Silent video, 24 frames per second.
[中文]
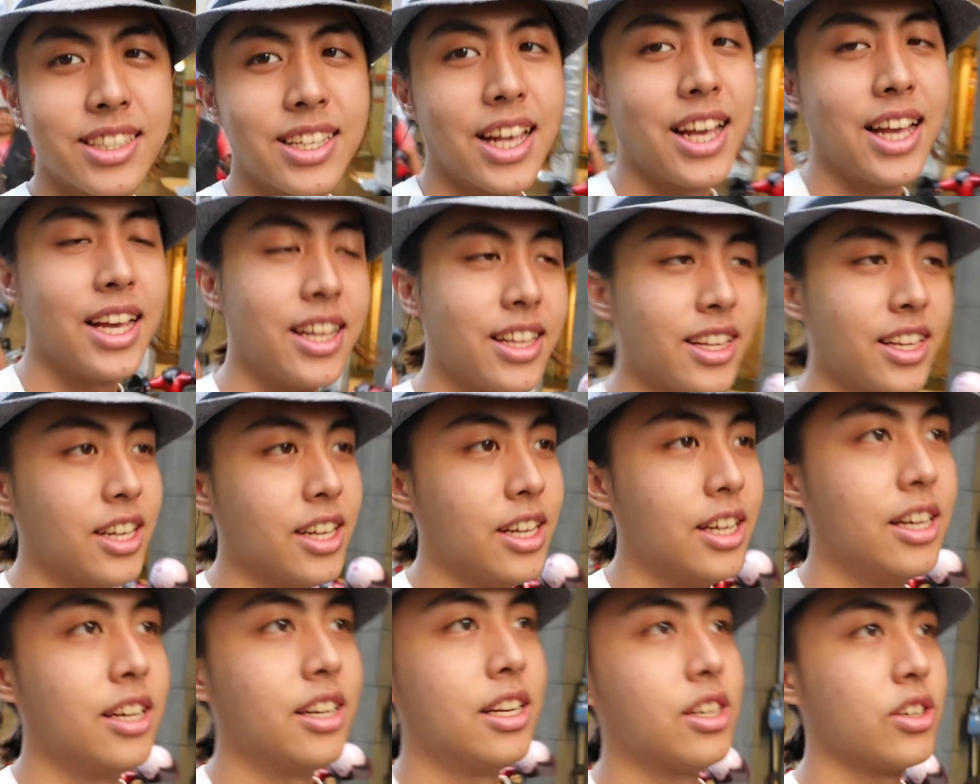在
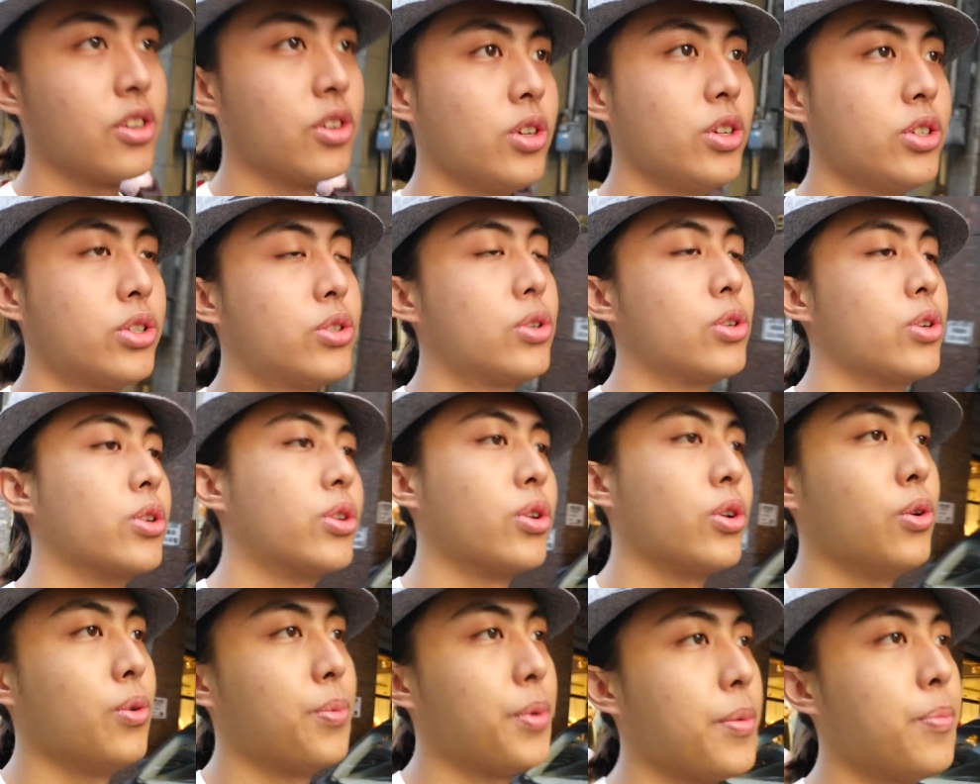呢，因为雪
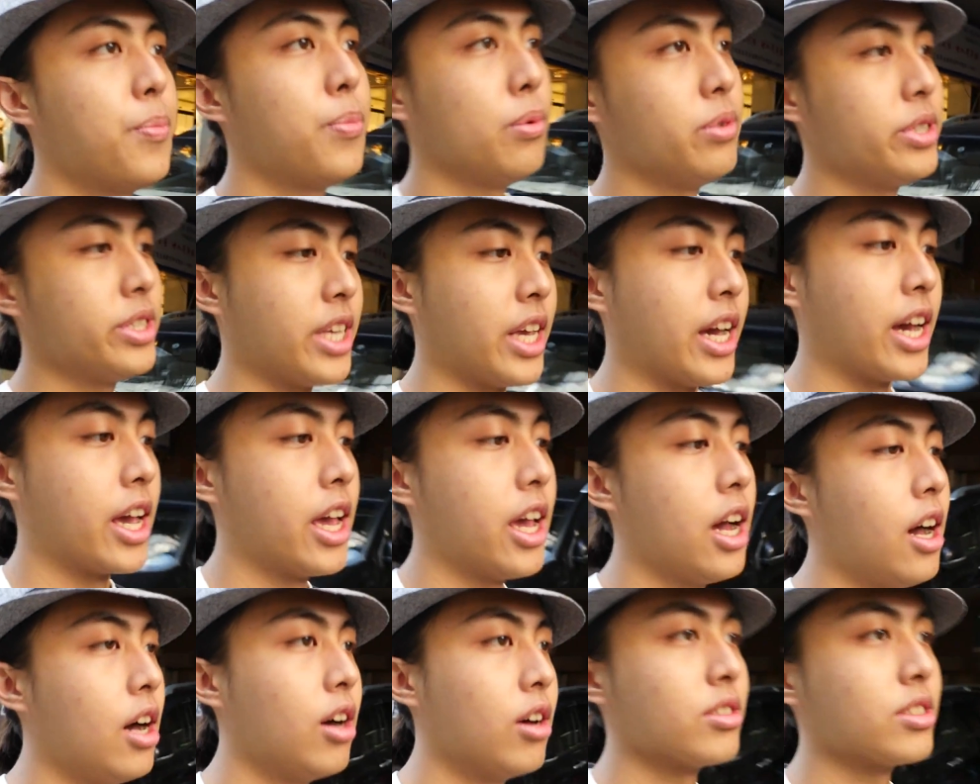兔并不想
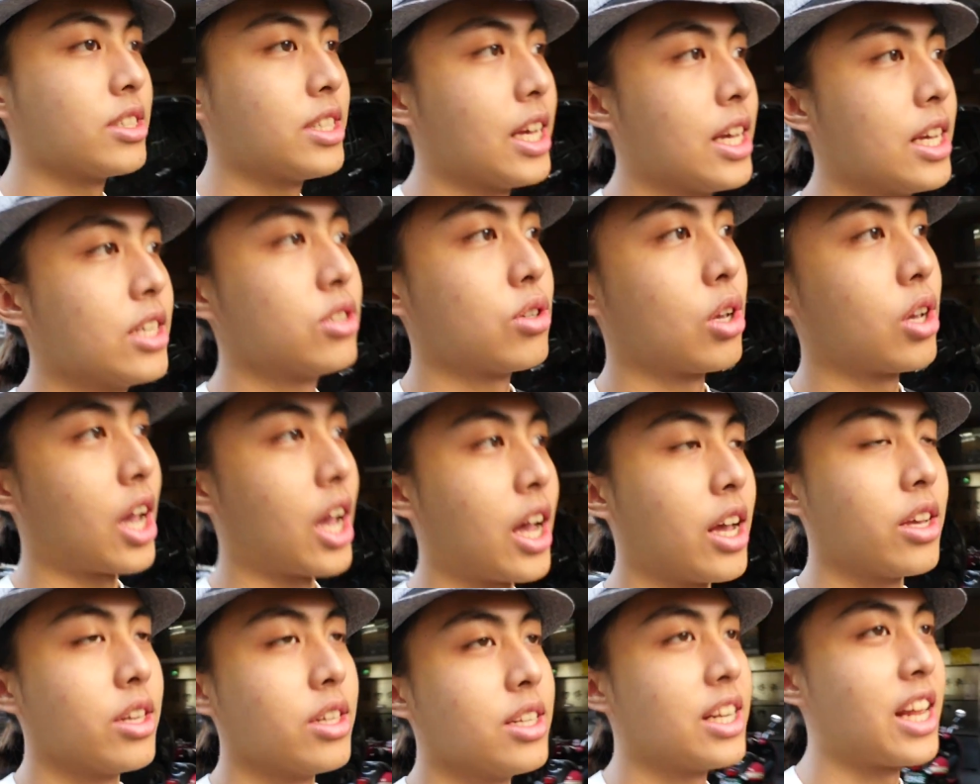要再刷
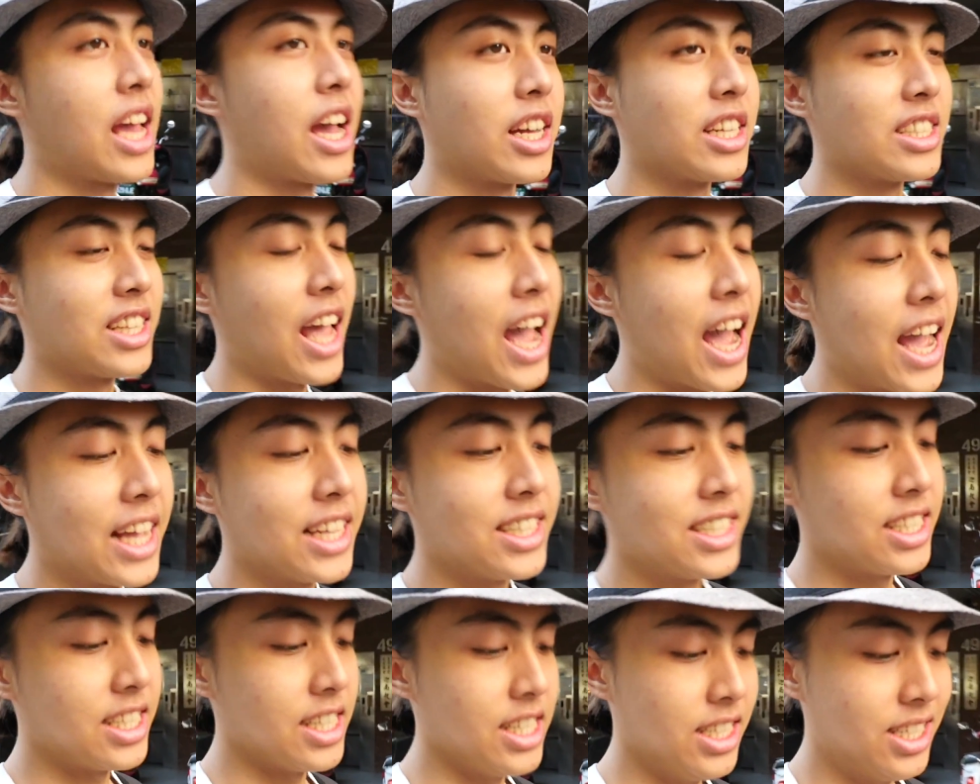卡，两台
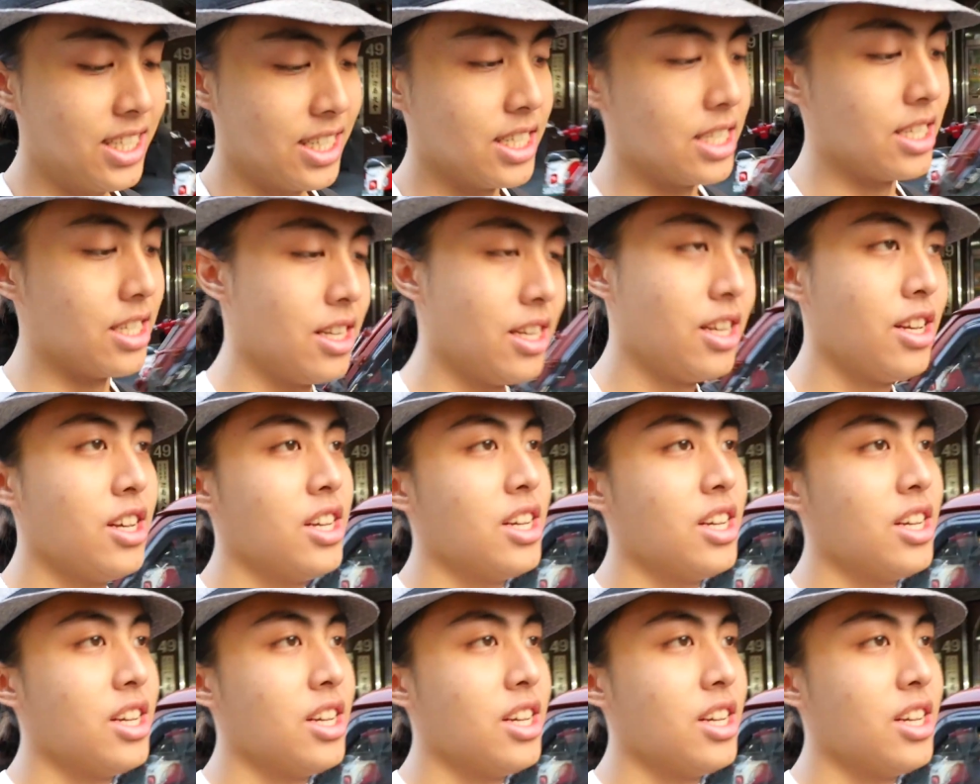机子。